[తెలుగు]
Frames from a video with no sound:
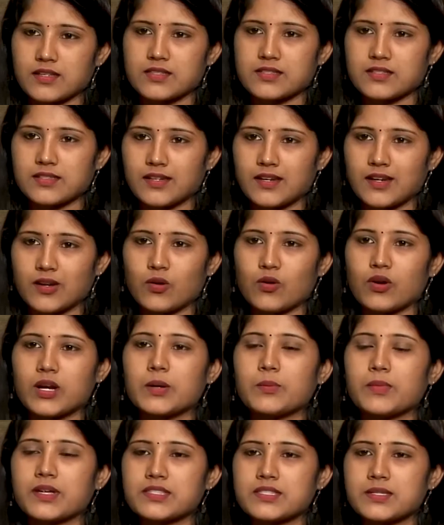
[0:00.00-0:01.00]
ఇండస్ట్రీలో
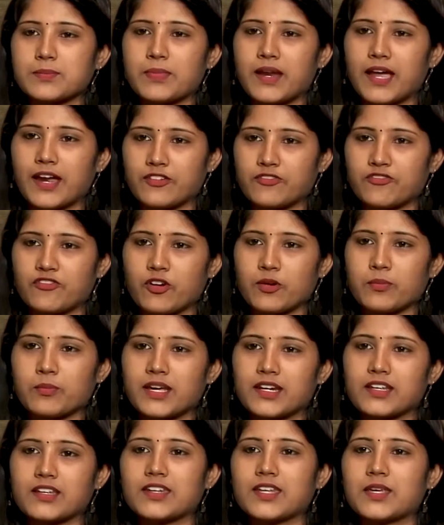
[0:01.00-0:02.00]
ఒక మంచి ప్లాట్ఫామ్
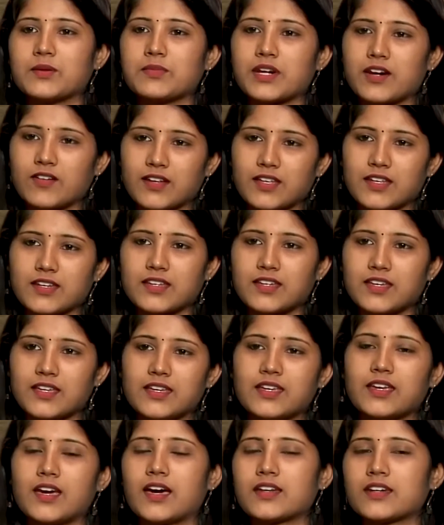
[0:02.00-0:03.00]
మనకి నేమ్
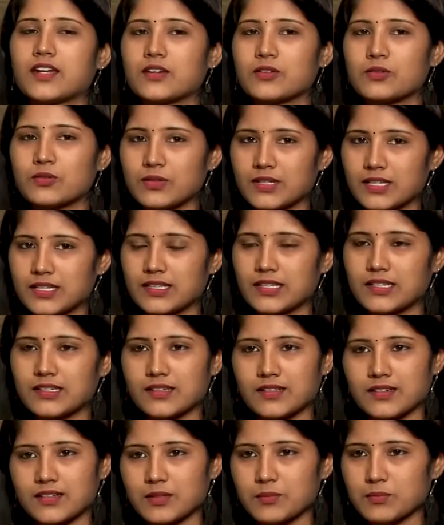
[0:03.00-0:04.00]
రావడానికి అని అనుకునేది
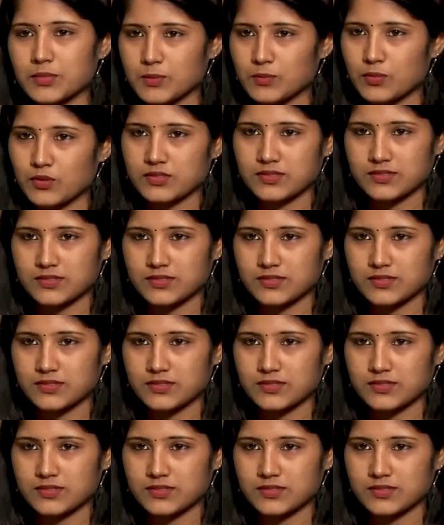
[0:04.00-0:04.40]
ఏంటంటే బిగ్